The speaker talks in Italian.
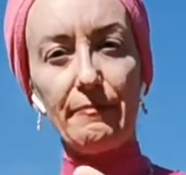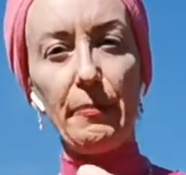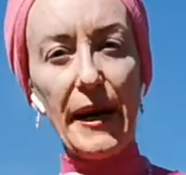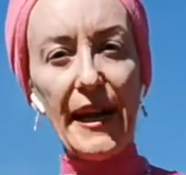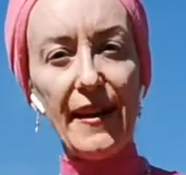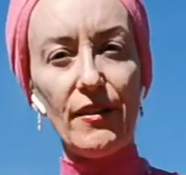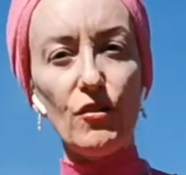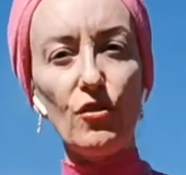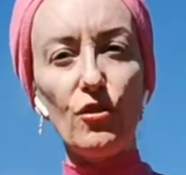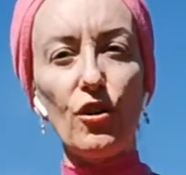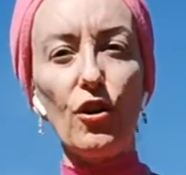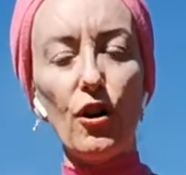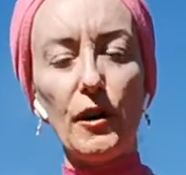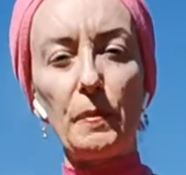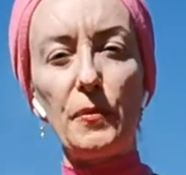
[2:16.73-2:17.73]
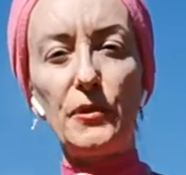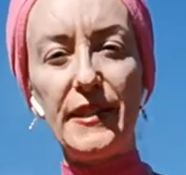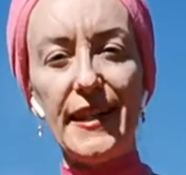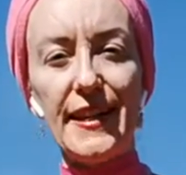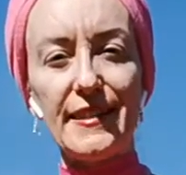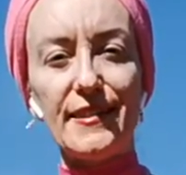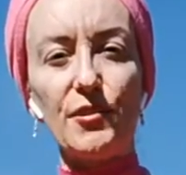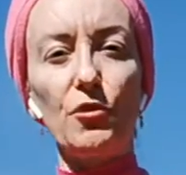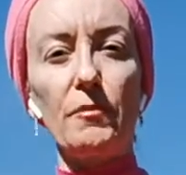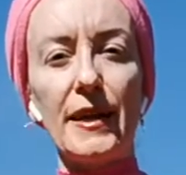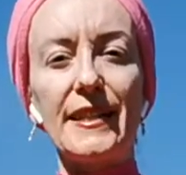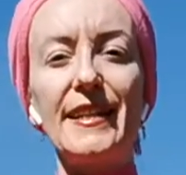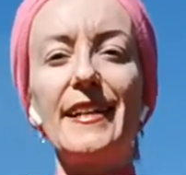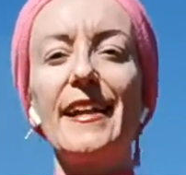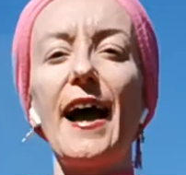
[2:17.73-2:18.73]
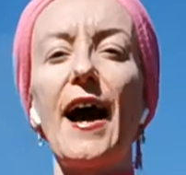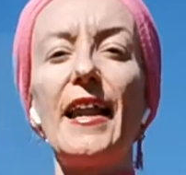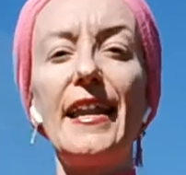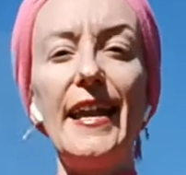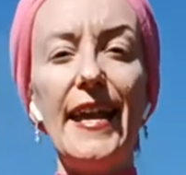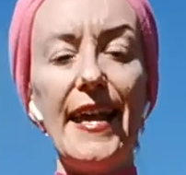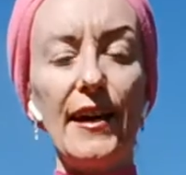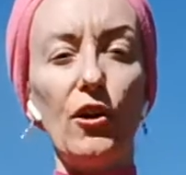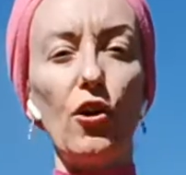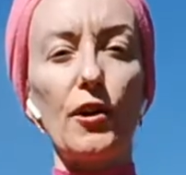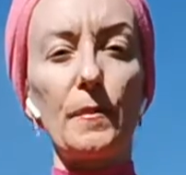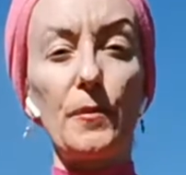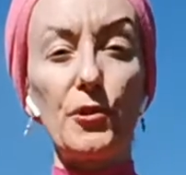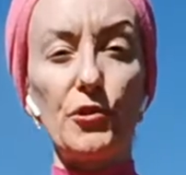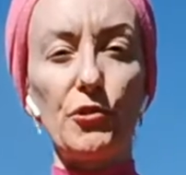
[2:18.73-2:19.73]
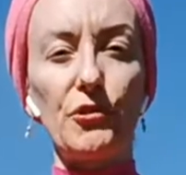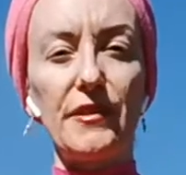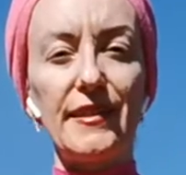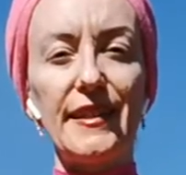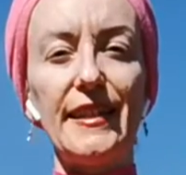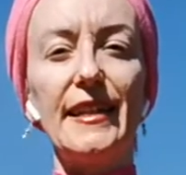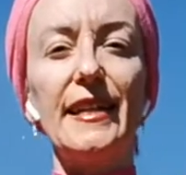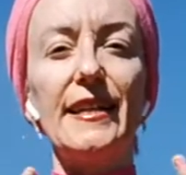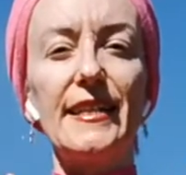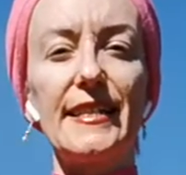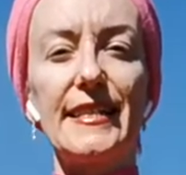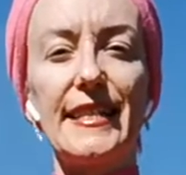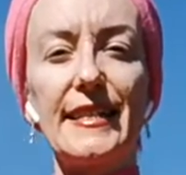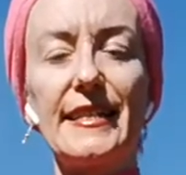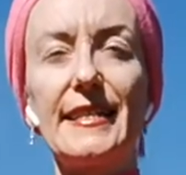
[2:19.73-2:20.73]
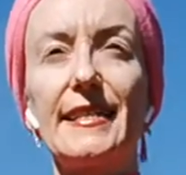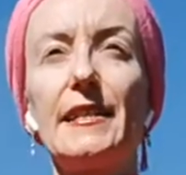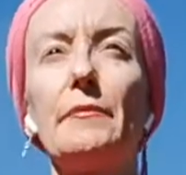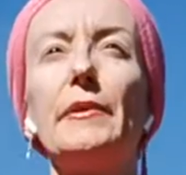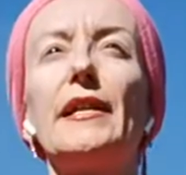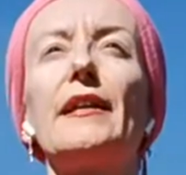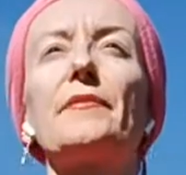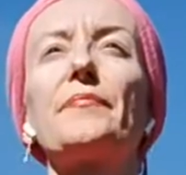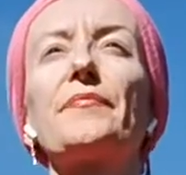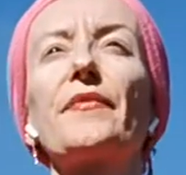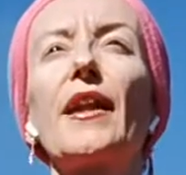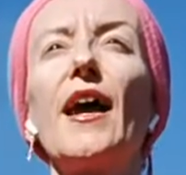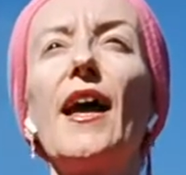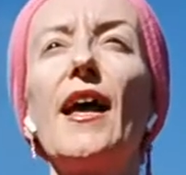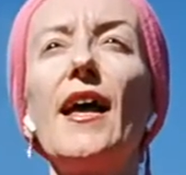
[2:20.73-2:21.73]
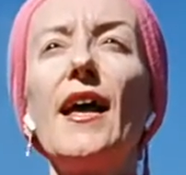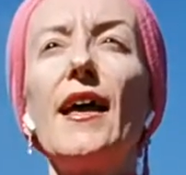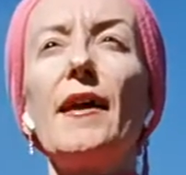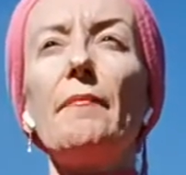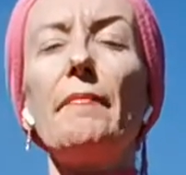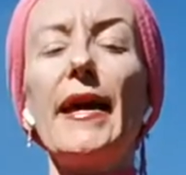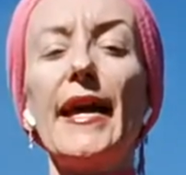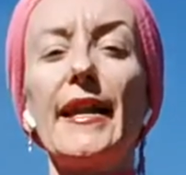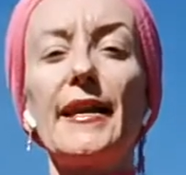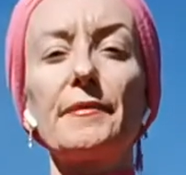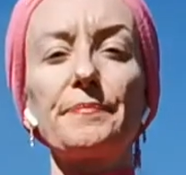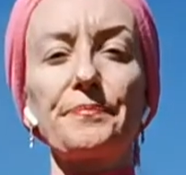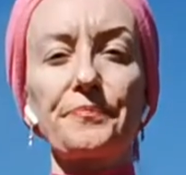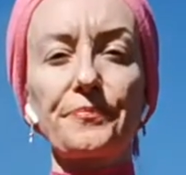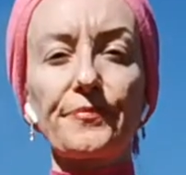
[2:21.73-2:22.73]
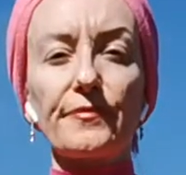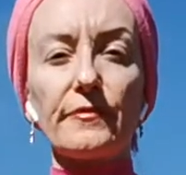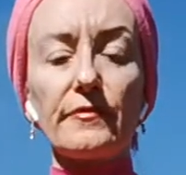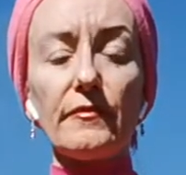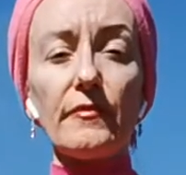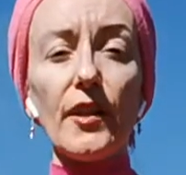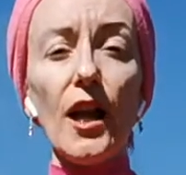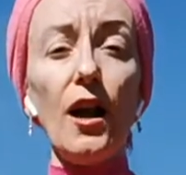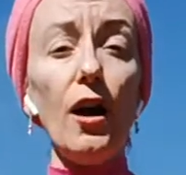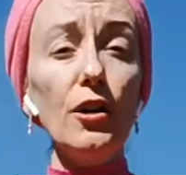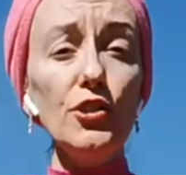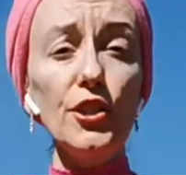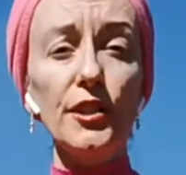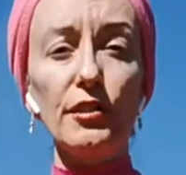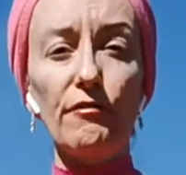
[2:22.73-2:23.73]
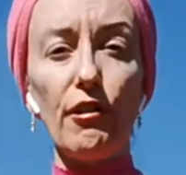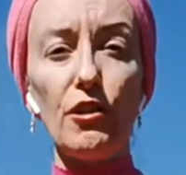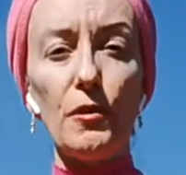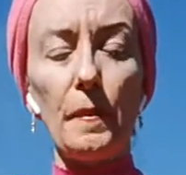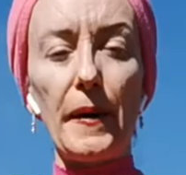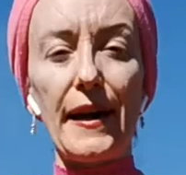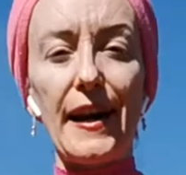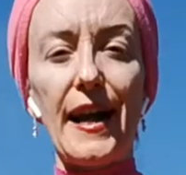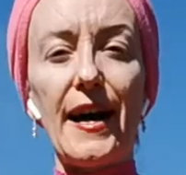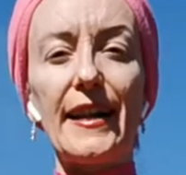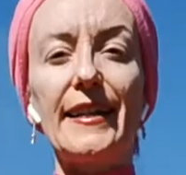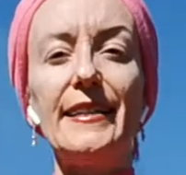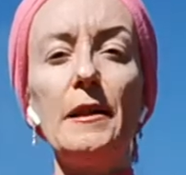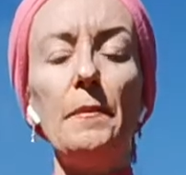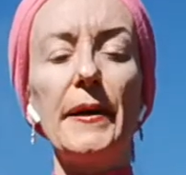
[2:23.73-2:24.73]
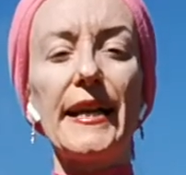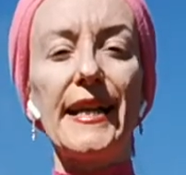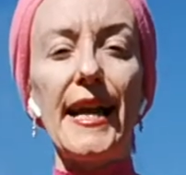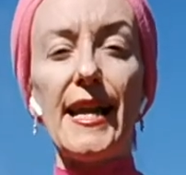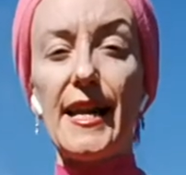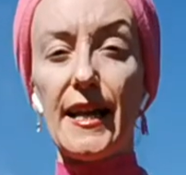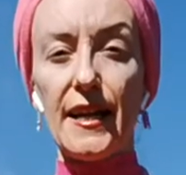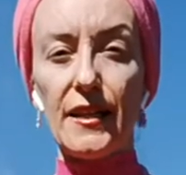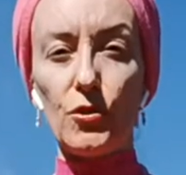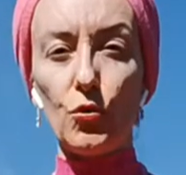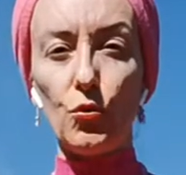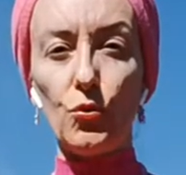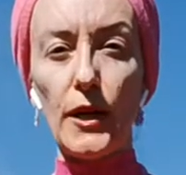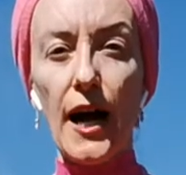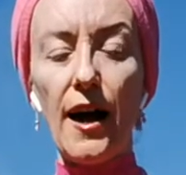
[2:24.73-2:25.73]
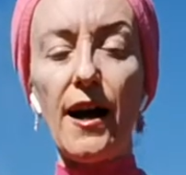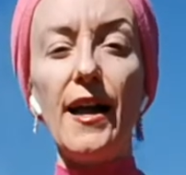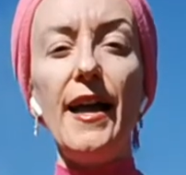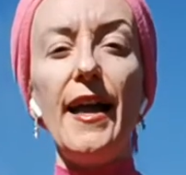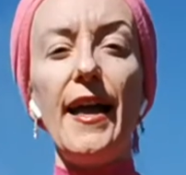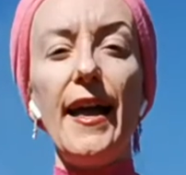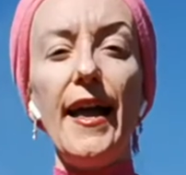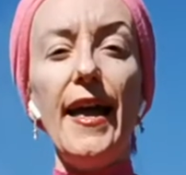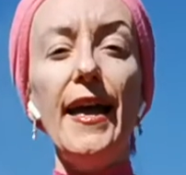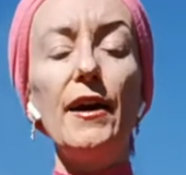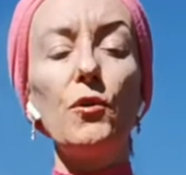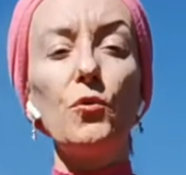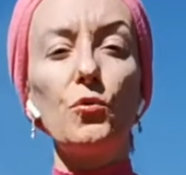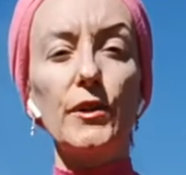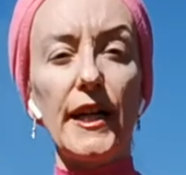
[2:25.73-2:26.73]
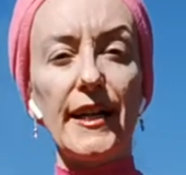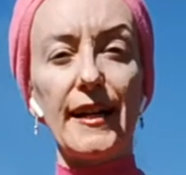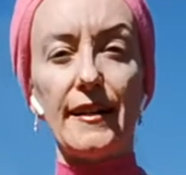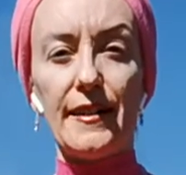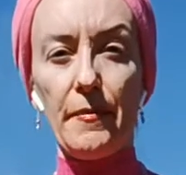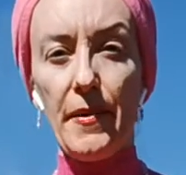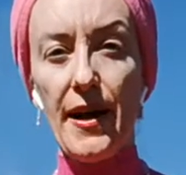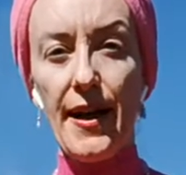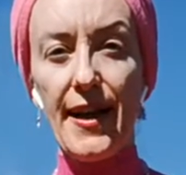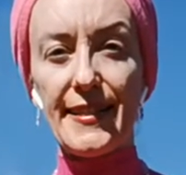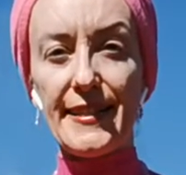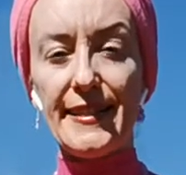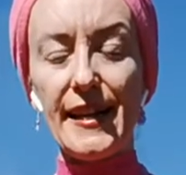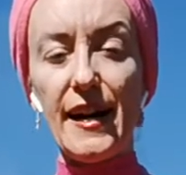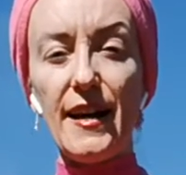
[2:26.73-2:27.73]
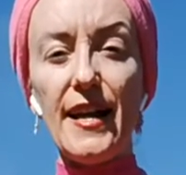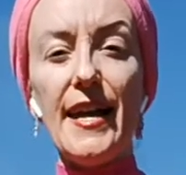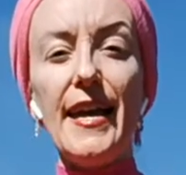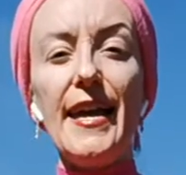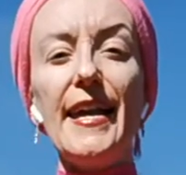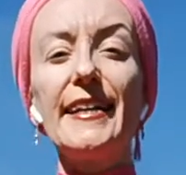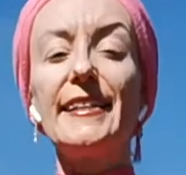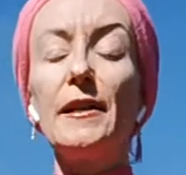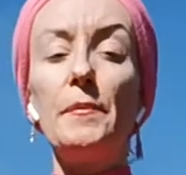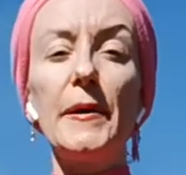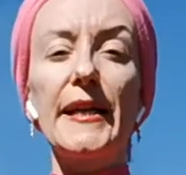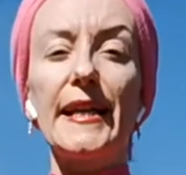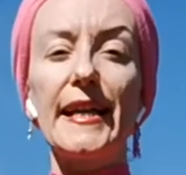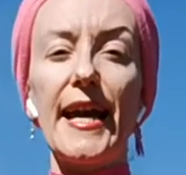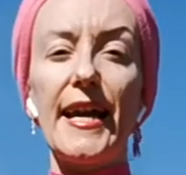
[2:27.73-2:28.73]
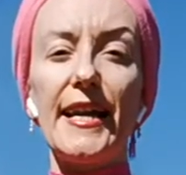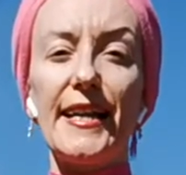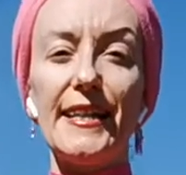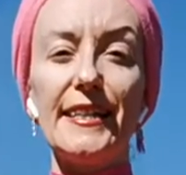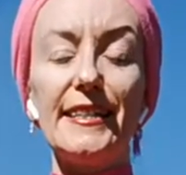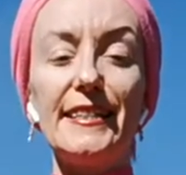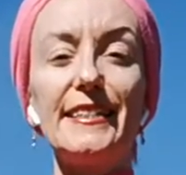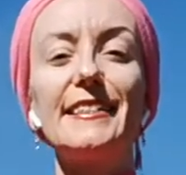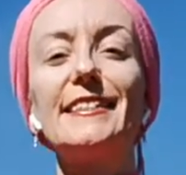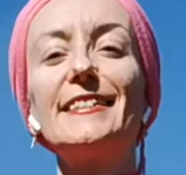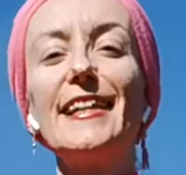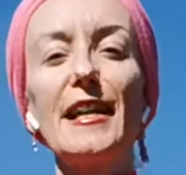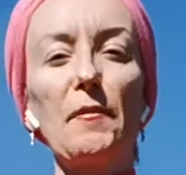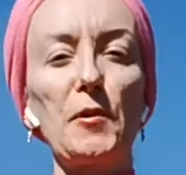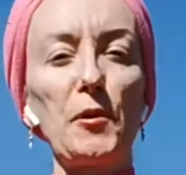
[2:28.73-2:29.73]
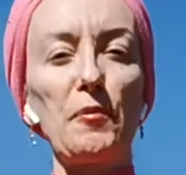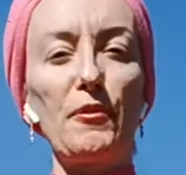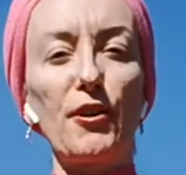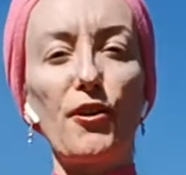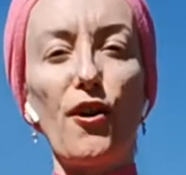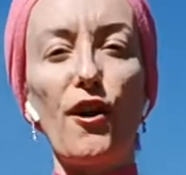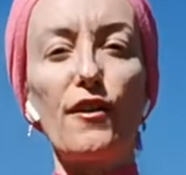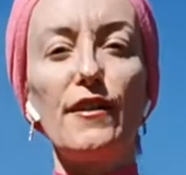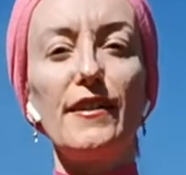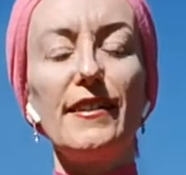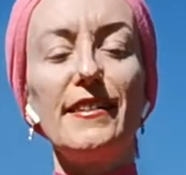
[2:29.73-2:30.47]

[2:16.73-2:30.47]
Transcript: pregno, corpo denso, materiale e corpo sottile, sensibile. Bene, oggi ti voglio parlare del perché la natura è una grande maestra ed è perché te la proporrò